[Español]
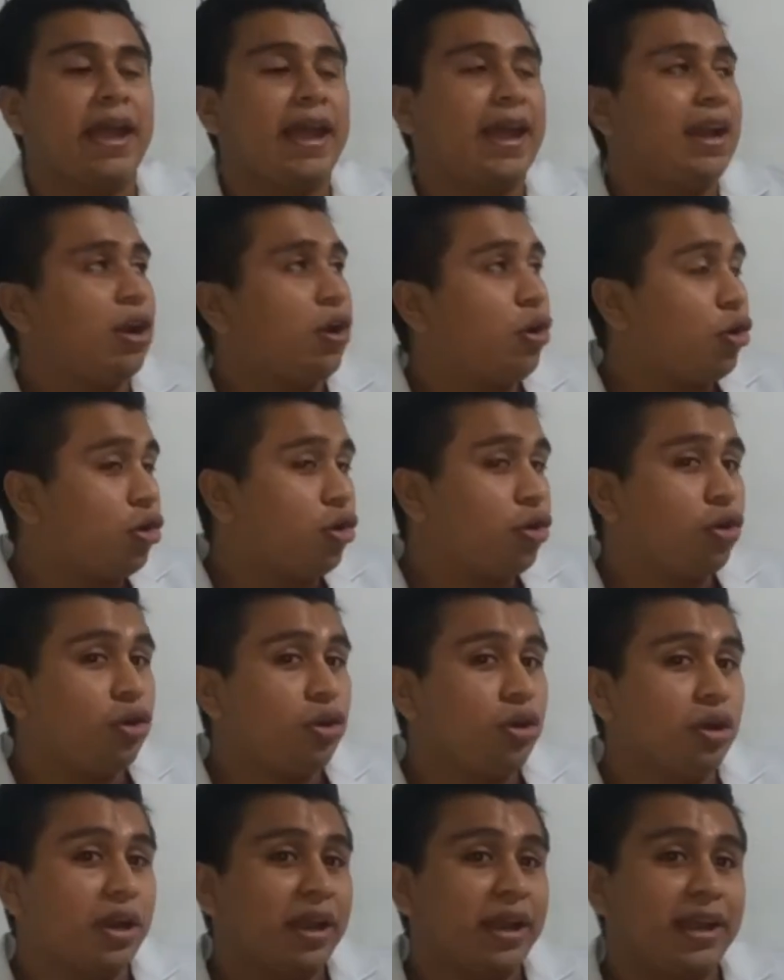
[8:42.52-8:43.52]
El
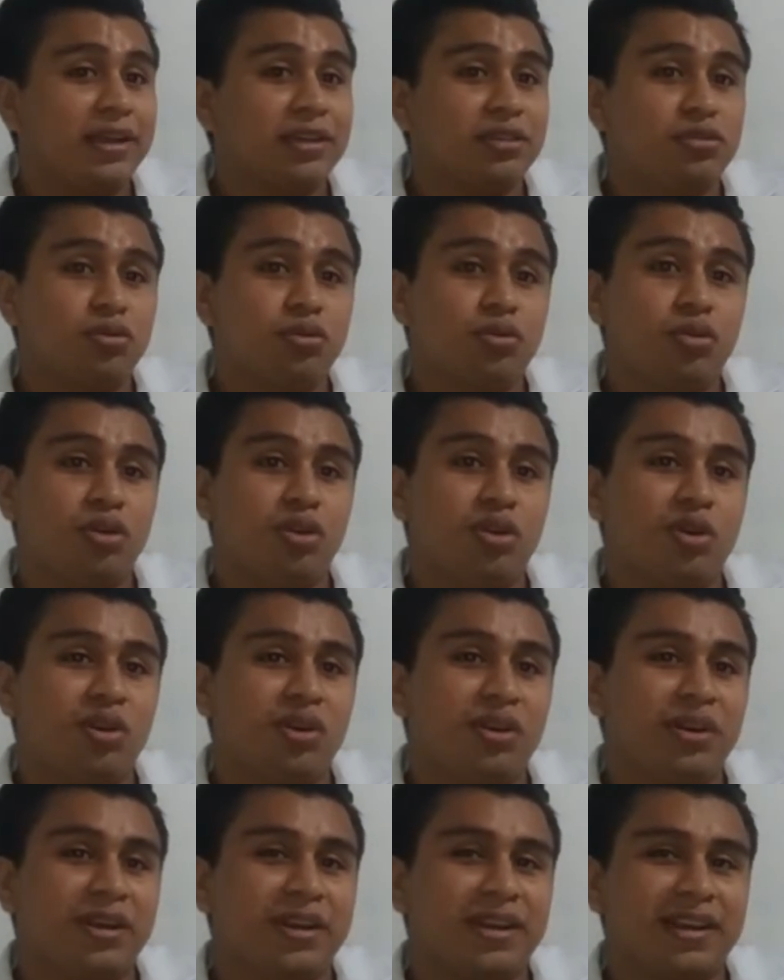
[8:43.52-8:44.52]
olor es un
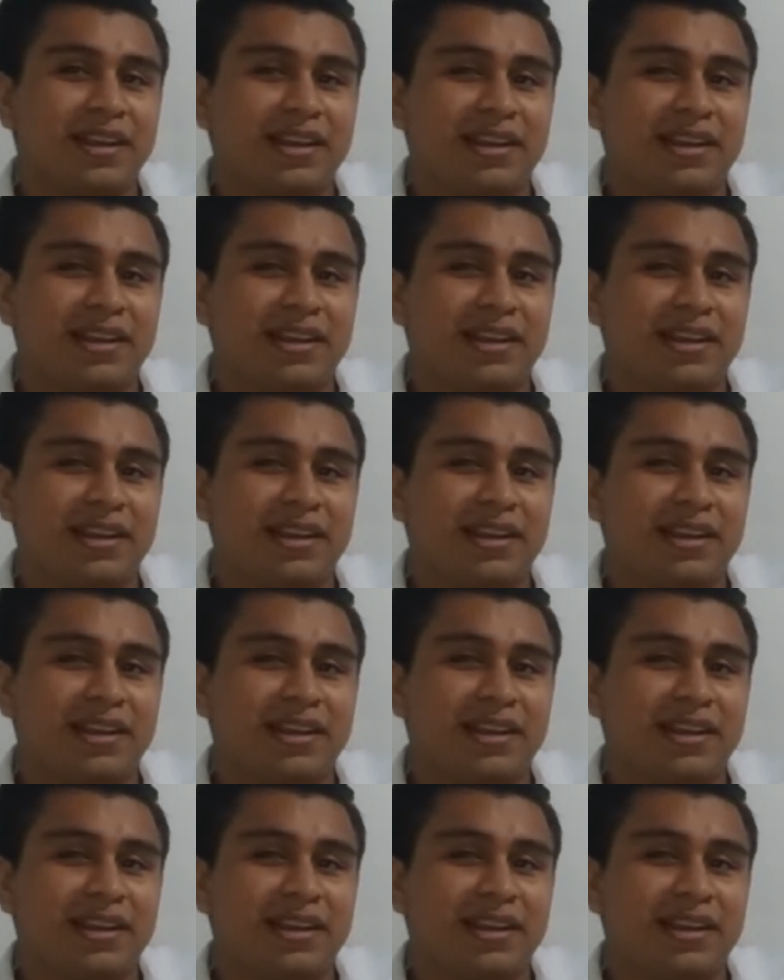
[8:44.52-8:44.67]
olor